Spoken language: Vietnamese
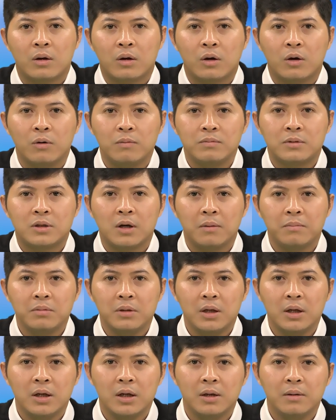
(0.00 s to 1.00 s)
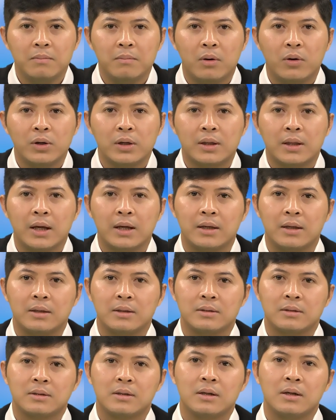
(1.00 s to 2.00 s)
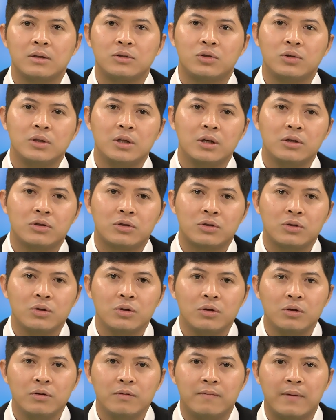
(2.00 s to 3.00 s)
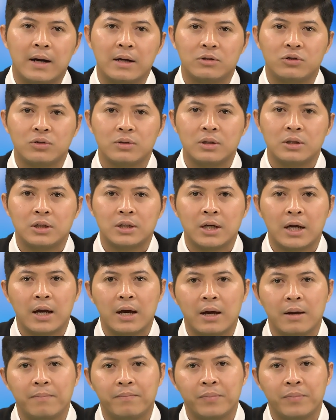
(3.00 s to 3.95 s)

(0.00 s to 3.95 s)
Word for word: cũng giống như mối tình giữa Chúa Giêsu và Chúa Cha